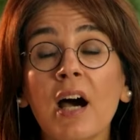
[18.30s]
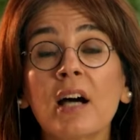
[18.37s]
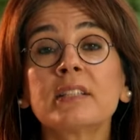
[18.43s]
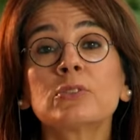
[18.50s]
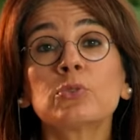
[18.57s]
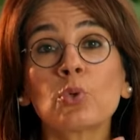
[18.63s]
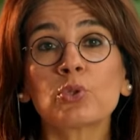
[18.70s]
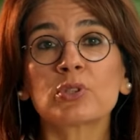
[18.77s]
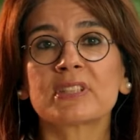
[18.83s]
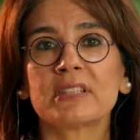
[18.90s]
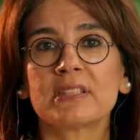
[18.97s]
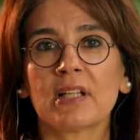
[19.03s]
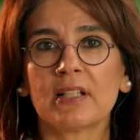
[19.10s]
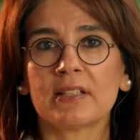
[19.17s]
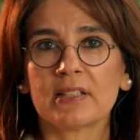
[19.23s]

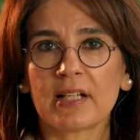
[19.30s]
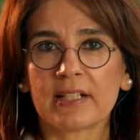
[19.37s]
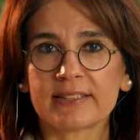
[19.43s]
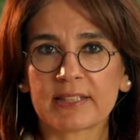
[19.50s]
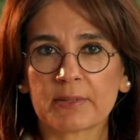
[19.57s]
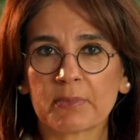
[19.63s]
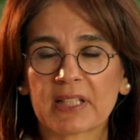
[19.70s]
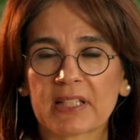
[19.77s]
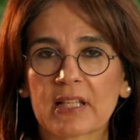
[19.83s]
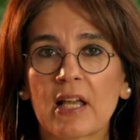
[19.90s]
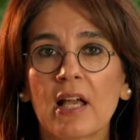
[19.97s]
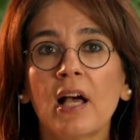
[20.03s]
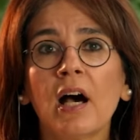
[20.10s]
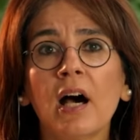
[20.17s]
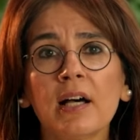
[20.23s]
antioksidanlar demek.
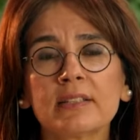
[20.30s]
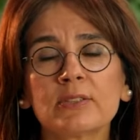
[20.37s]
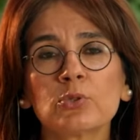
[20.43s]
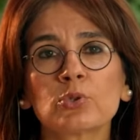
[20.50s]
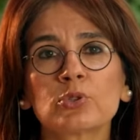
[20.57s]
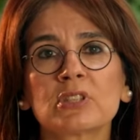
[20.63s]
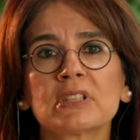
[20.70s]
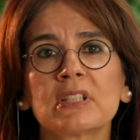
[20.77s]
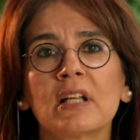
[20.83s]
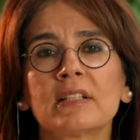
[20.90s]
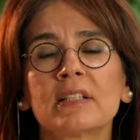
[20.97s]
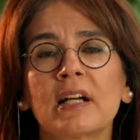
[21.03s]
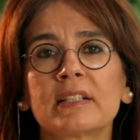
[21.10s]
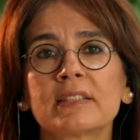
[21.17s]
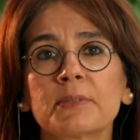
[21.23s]

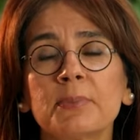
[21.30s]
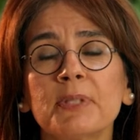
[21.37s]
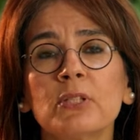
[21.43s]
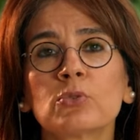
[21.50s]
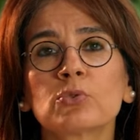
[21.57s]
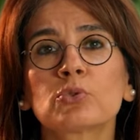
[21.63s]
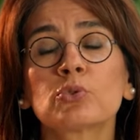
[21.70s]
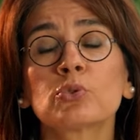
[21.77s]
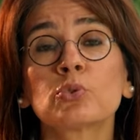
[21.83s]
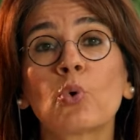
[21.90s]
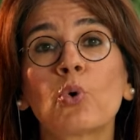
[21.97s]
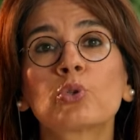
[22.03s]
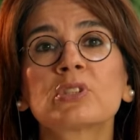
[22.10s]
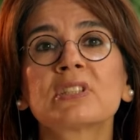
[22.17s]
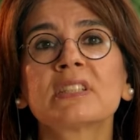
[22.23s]
Antioksidanlar da biliyorsunuz
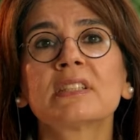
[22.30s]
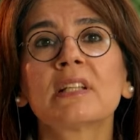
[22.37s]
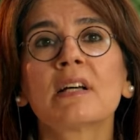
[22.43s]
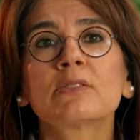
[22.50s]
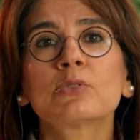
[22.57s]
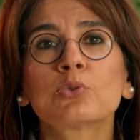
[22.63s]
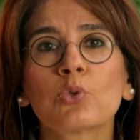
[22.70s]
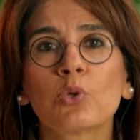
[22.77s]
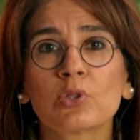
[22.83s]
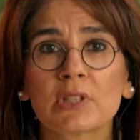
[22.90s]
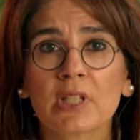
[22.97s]
oksidasyon